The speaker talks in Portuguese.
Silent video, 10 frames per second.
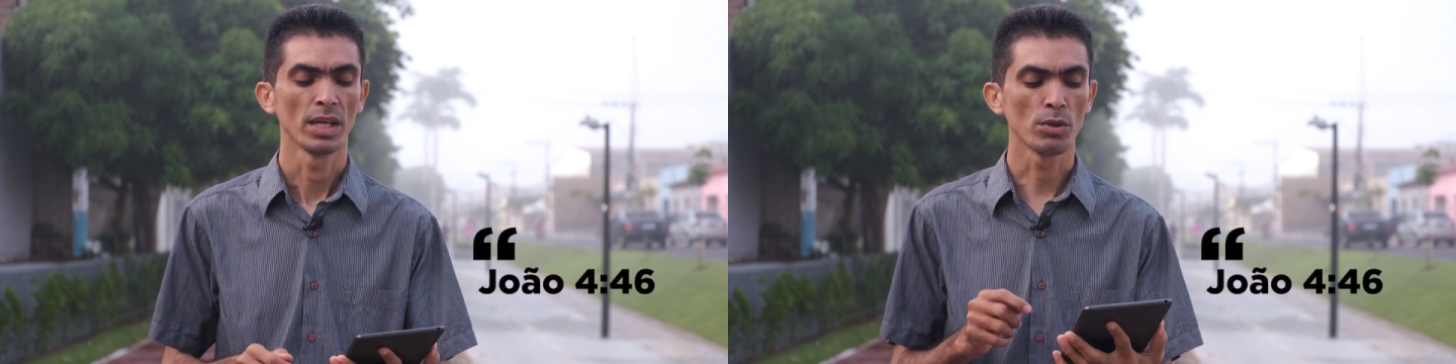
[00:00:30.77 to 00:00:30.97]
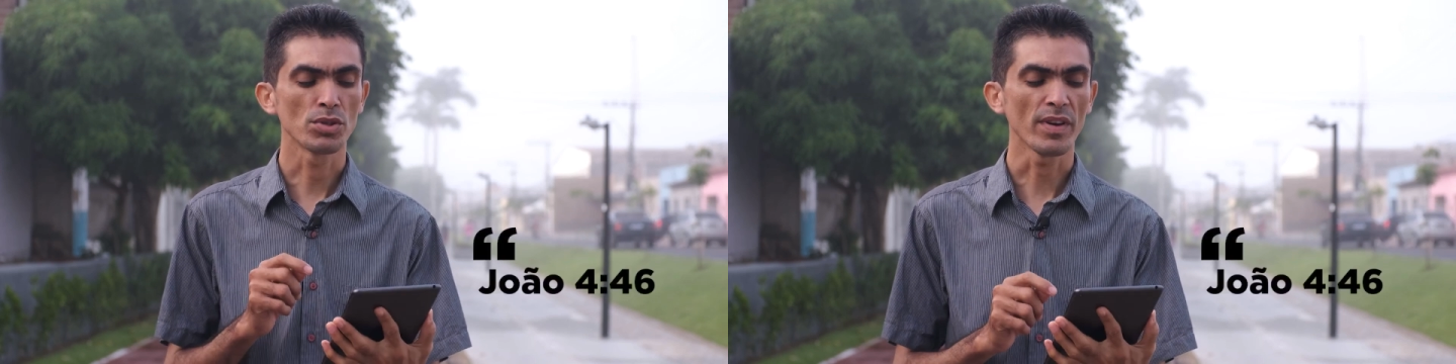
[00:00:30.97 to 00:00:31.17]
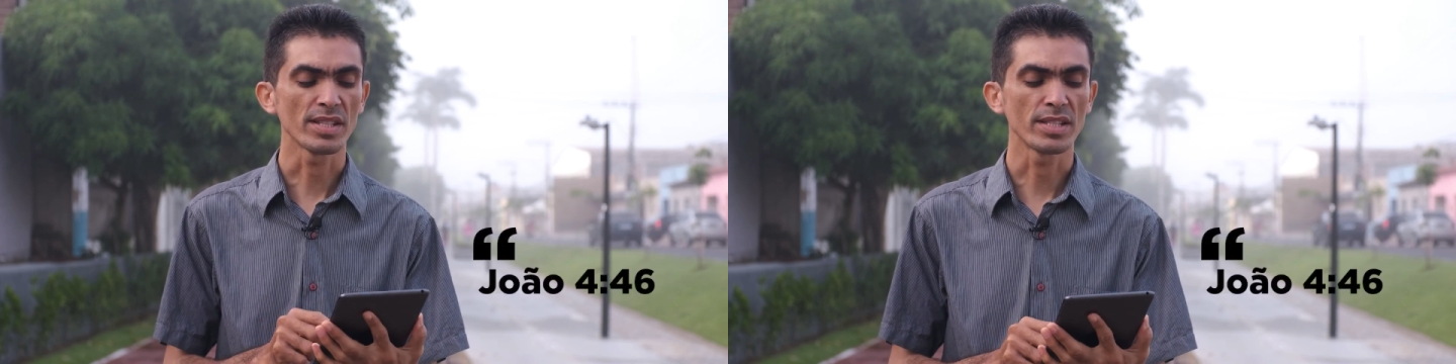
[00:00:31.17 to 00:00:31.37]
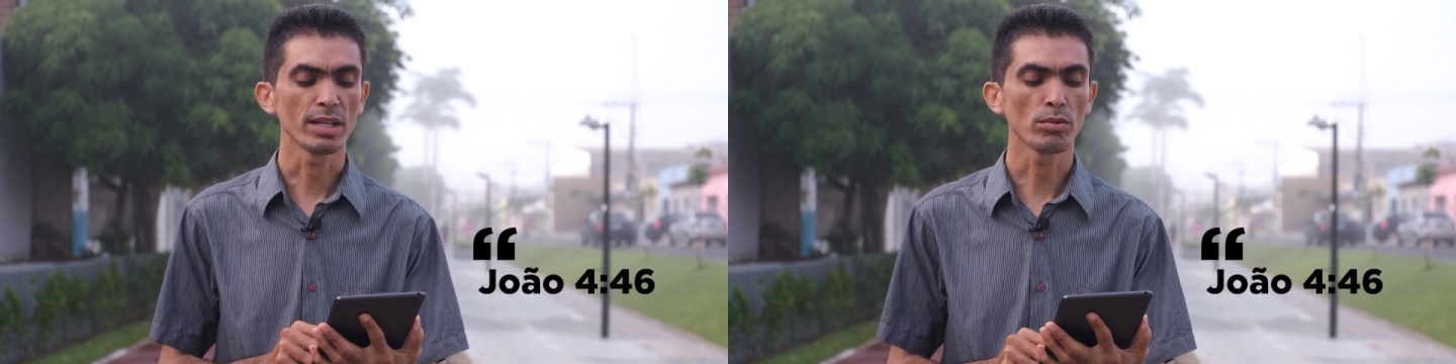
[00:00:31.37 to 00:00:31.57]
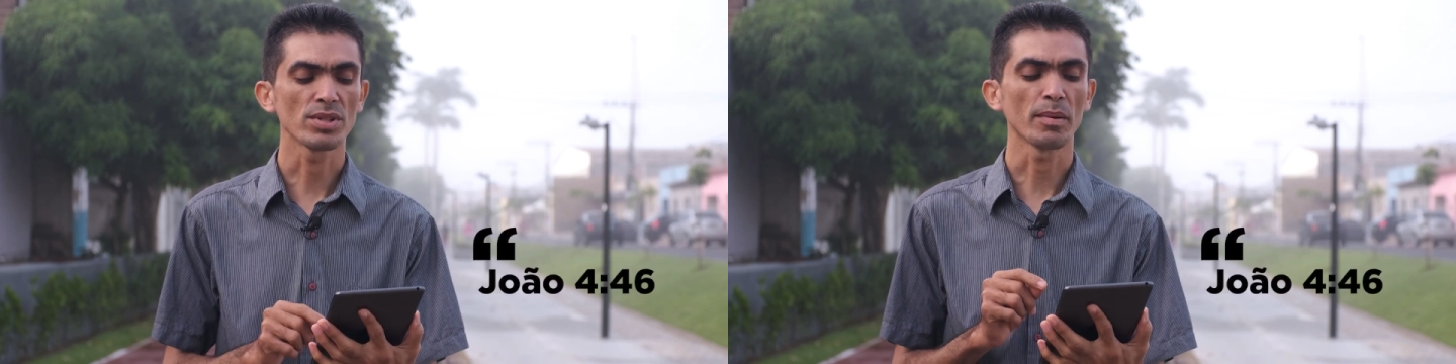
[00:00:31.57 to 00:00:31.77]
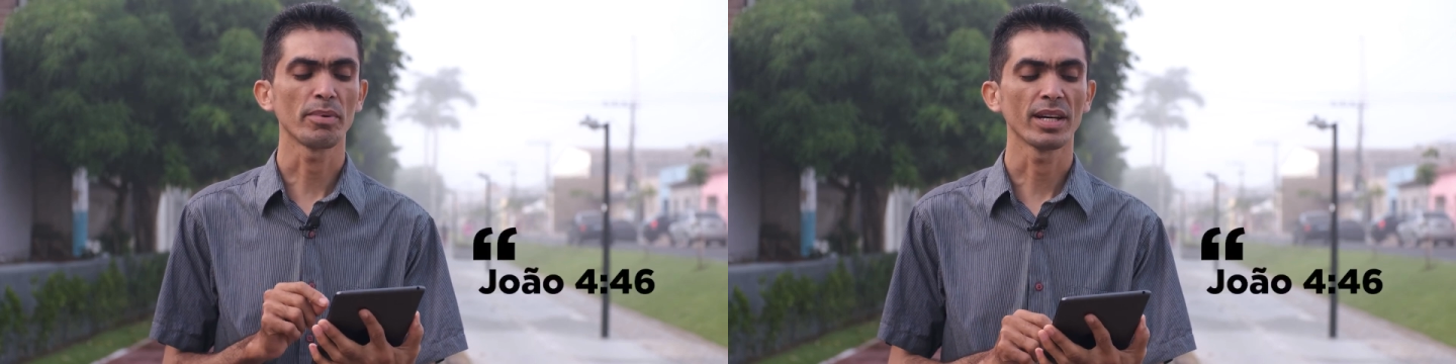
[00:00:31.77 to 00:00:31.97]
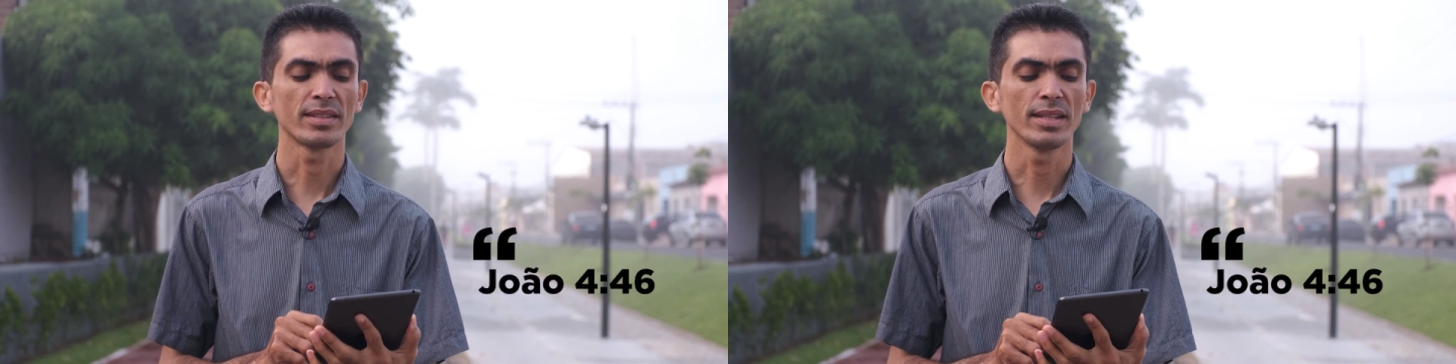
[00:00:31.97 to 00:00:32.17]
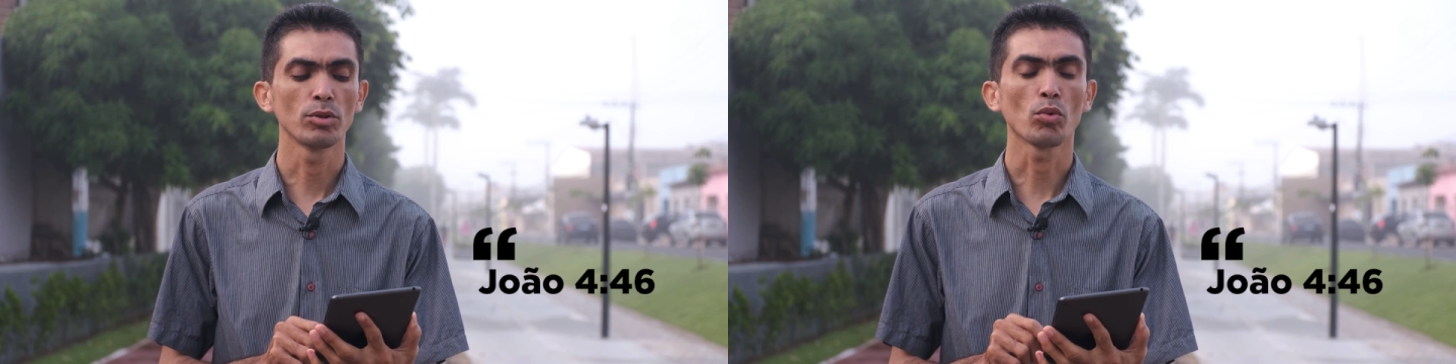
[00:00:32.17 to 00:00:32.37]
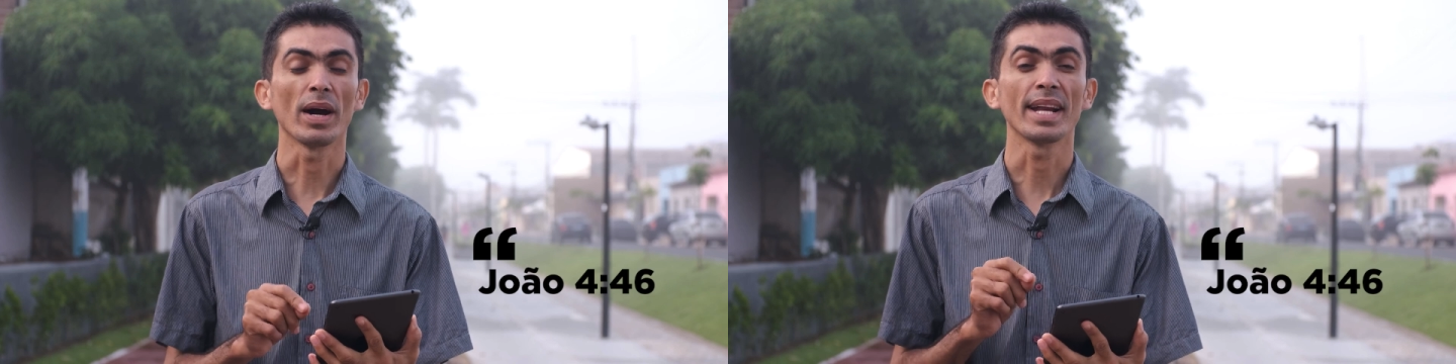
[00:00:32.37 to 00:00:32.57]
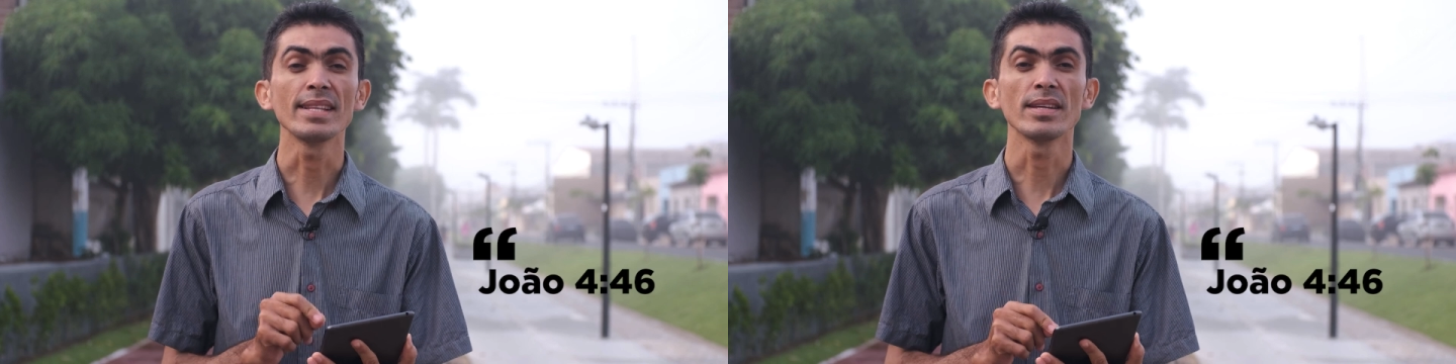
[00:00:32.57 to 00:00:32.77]
e os versículos a partir do
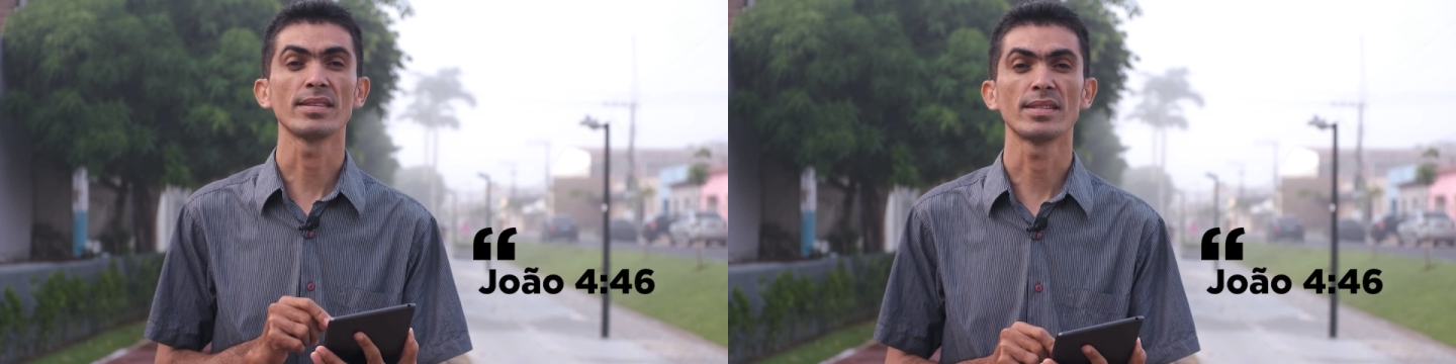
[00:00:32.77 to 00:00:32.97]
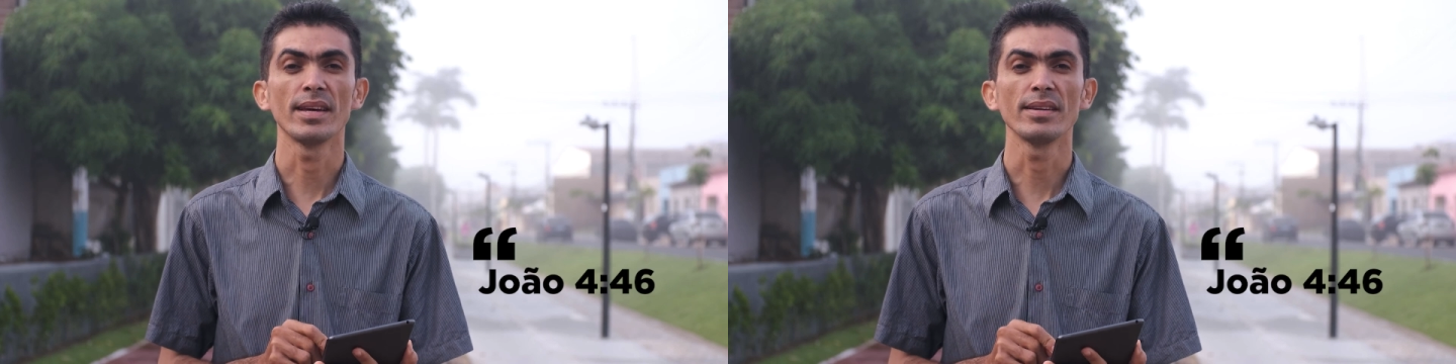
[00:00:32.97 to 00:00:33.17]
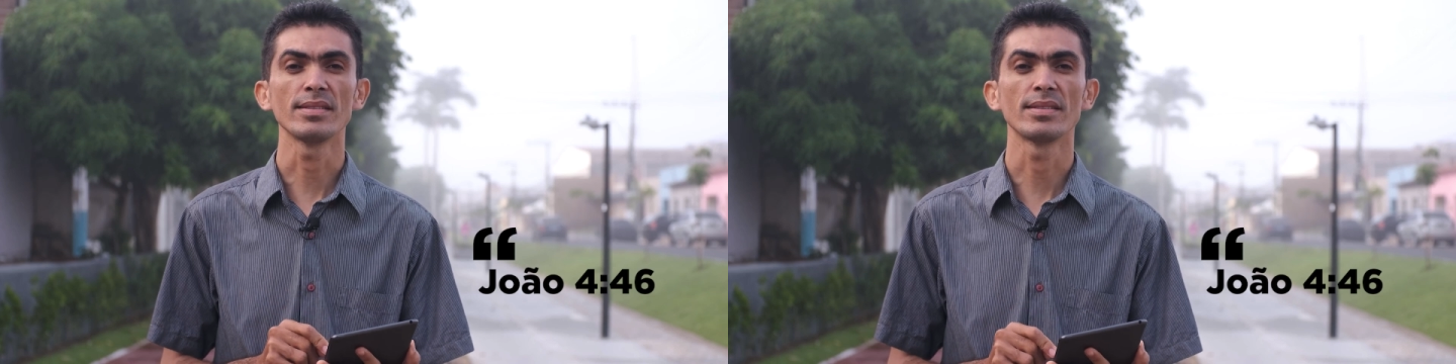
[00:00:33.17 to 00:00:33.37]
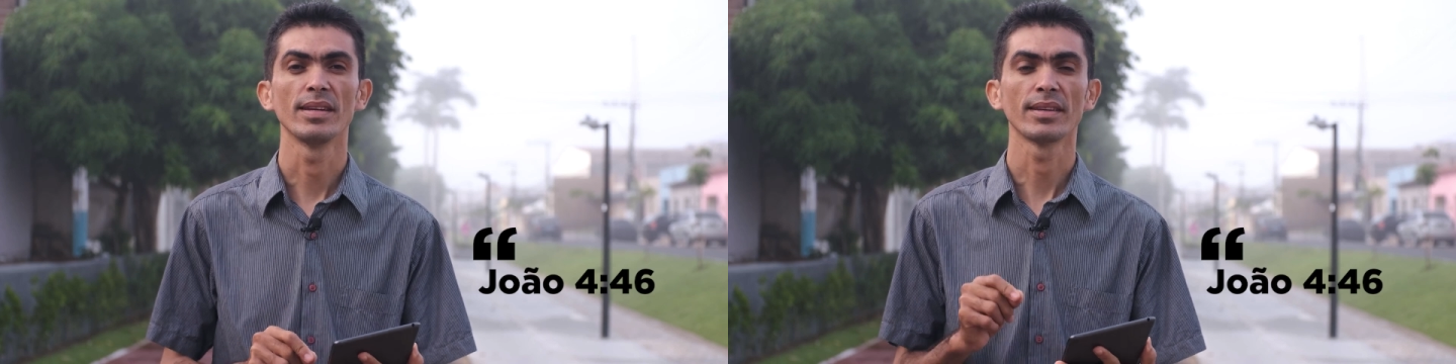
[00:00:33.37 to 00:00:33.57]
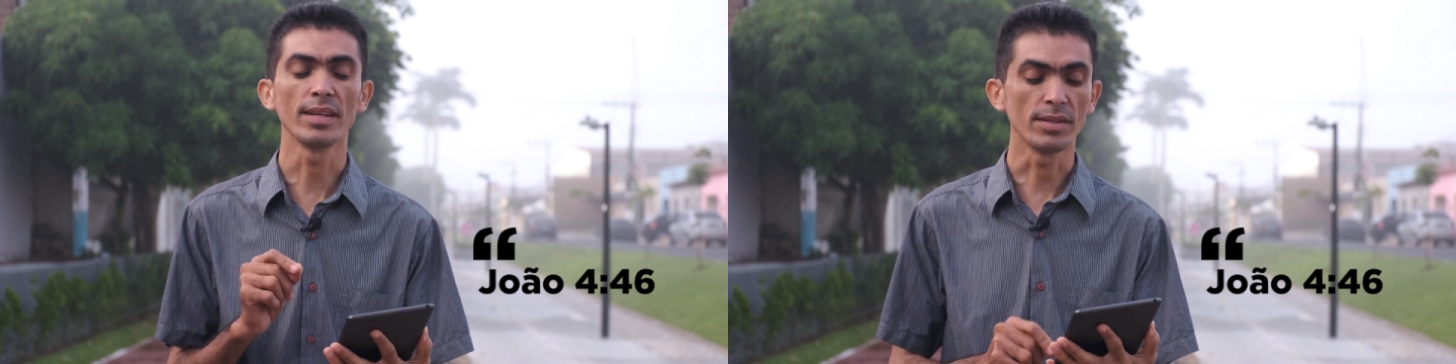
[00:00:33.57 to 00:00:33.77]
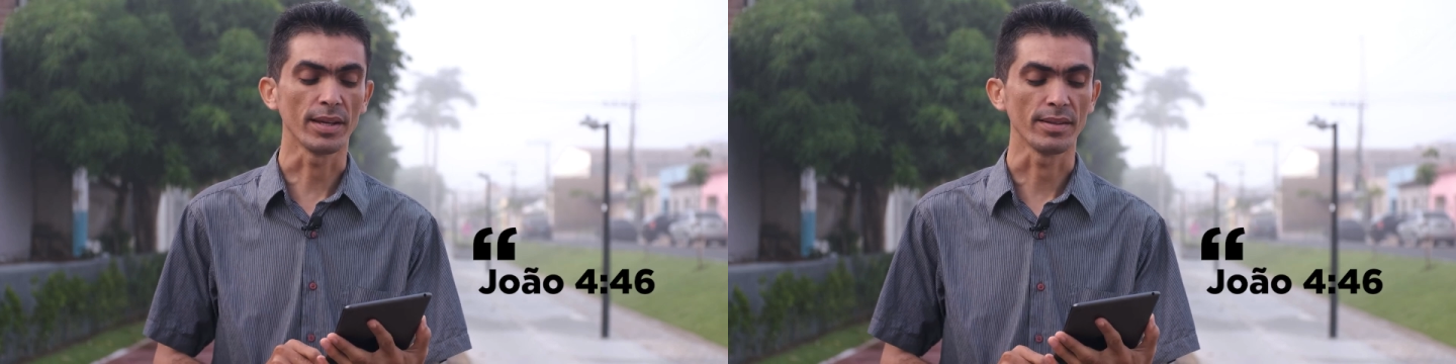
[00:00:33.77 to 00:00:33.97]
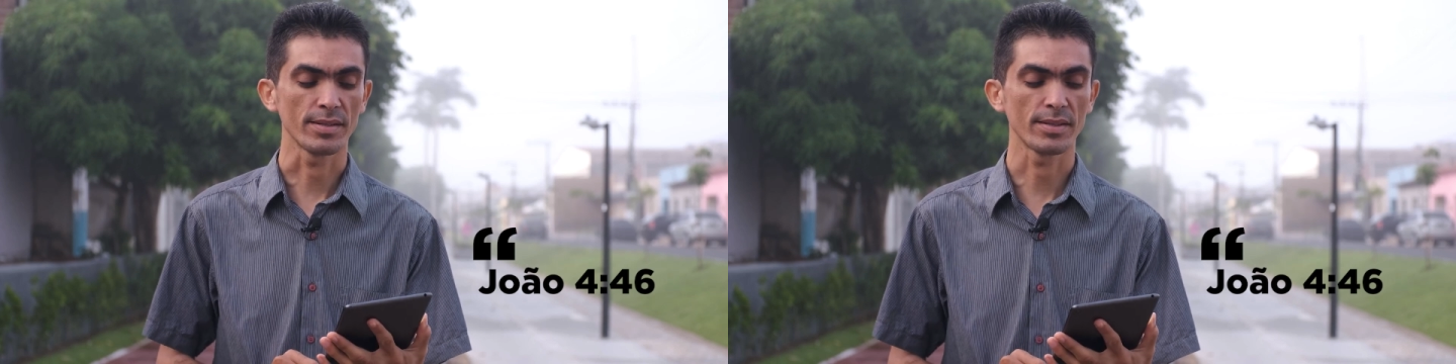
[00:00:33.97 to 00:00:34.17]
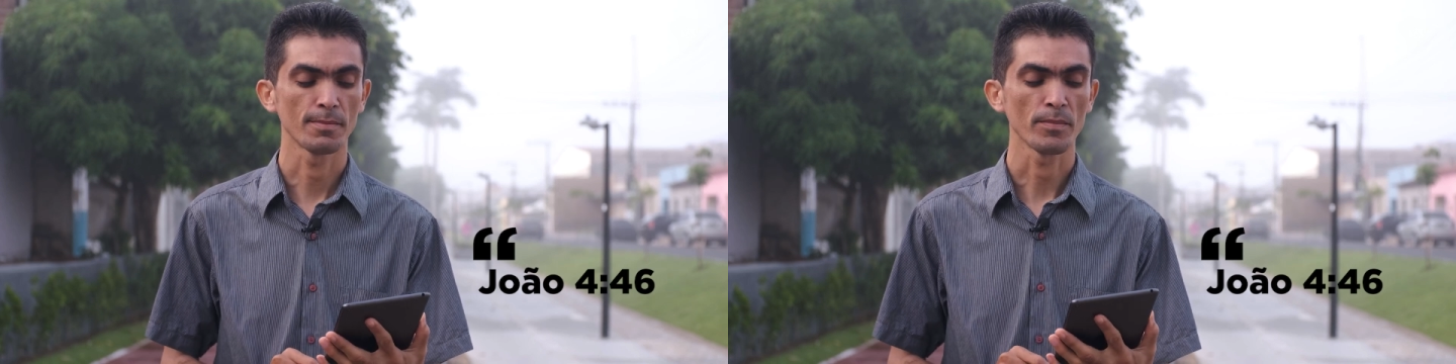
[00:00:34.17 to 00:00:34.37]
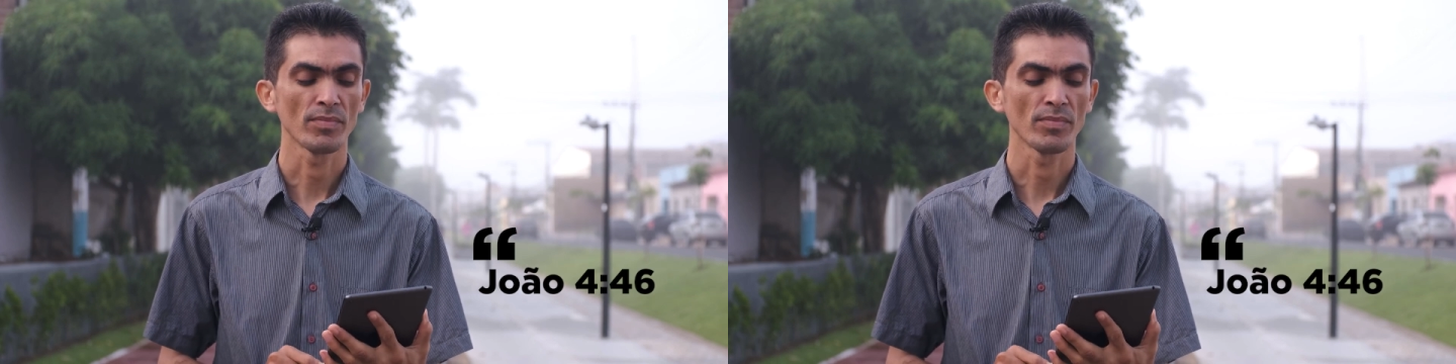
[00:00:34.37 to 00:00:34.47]
46, que diz: